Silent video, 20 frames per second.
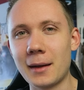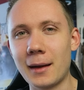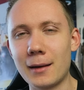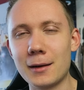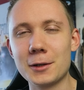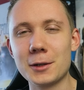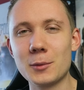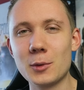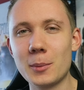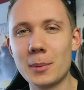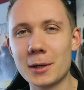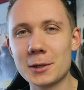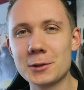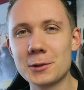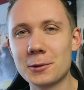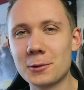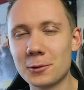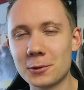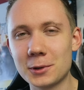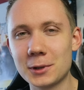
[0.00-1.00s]
Ale to był
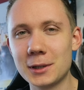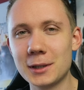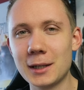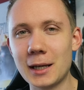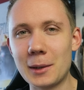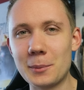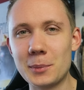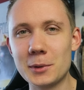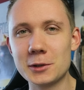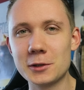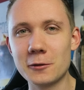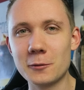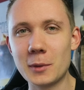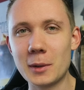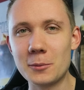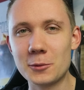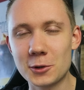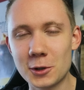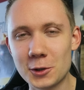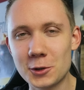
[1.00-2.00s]
bardzo krótki epizod w
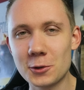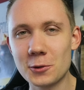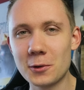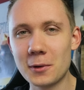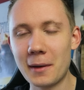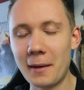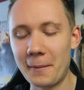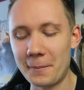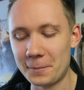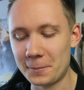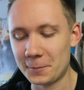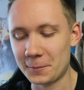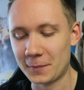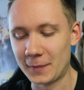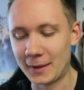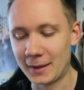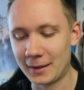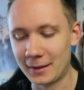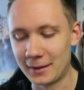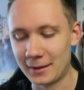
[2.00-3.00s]
moim życiu
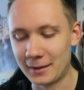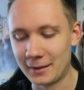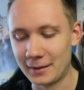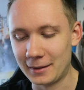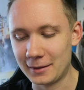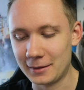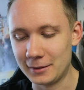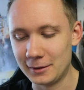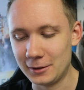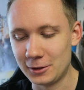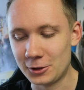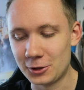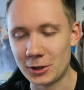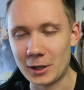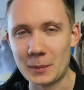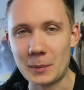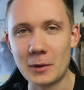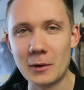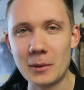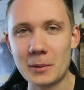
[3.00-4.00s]
e, i, że
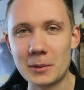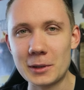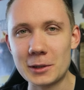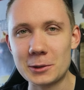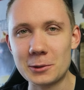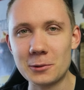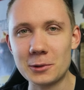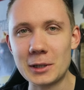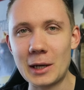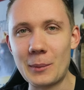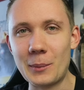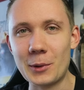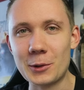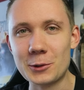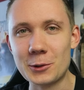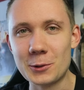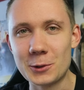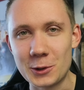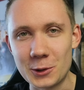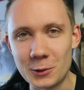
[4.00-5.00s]
tak powiem, te studia
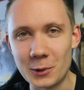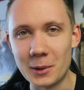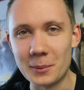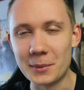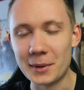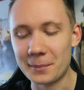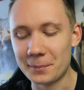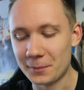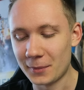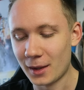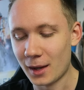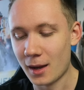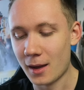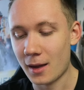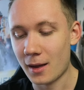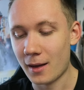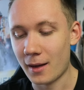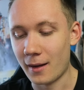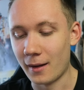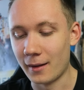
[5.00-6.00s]
porzuciłem.
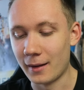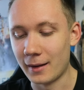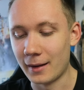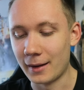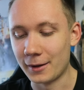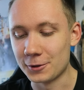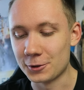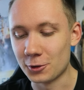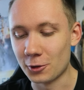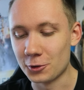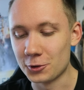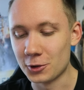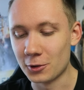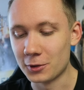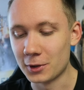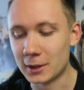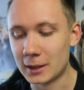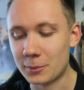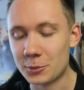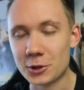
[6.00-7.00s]
E, a jeżeli chodzi
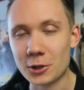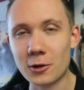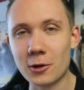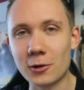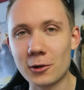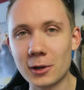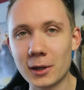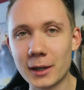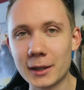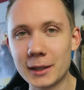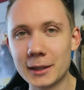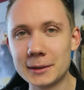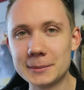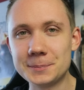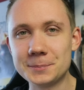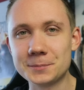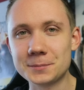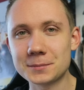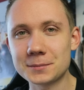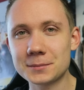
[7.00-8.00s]
o najlepszego kolegę,
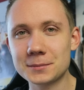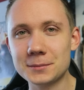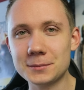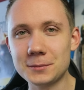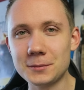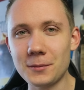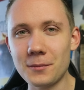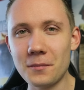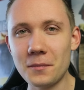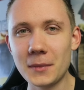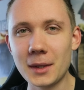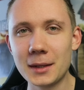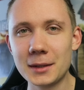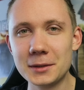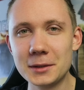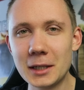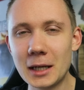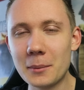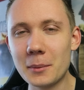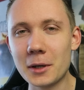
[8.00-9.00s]

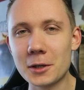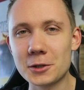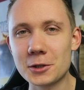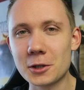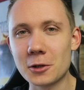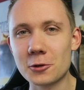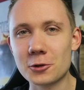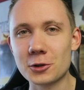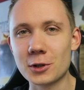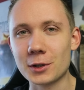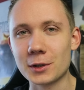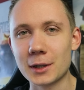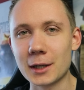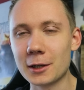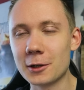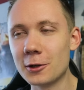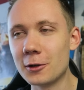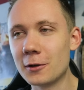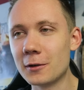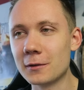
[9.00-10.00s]
nie ma czegoś
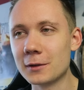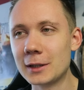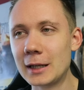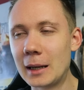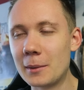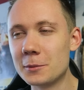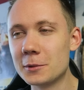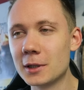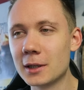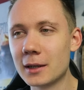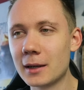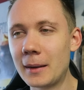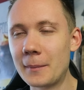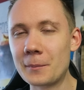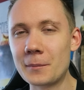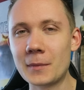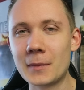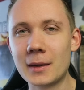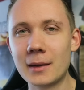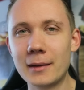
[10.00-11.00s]
takiego dla mnie
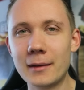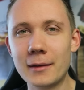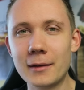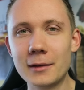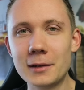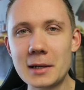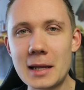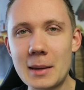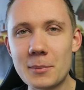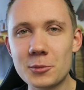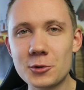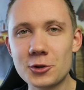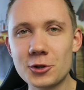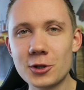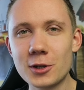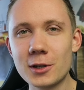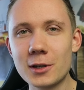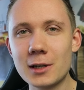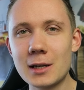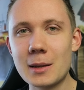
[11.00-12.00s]
E,
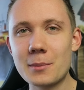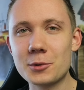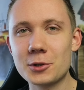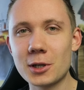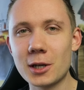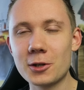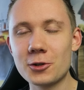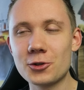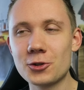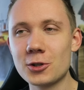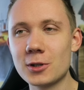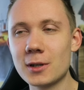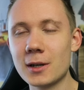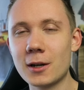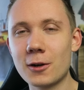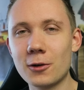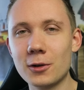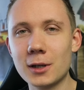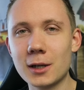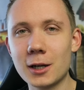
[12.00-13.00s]
lepszy,
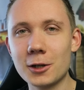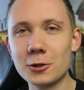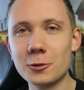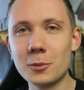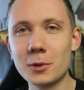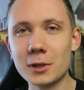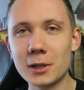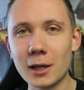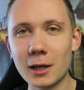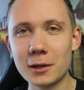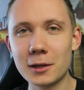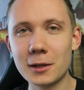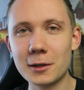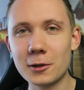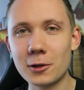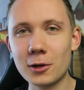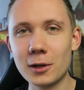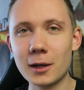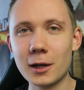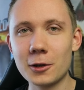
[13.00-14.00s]
lepsiejszy, kolega numer
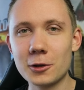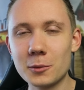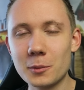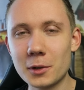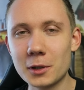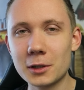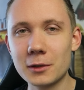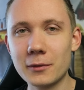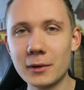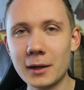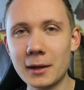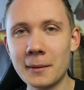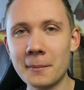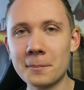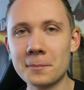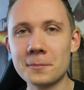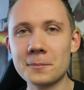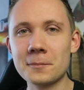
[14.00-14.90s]
jeden, kolega numer dwa.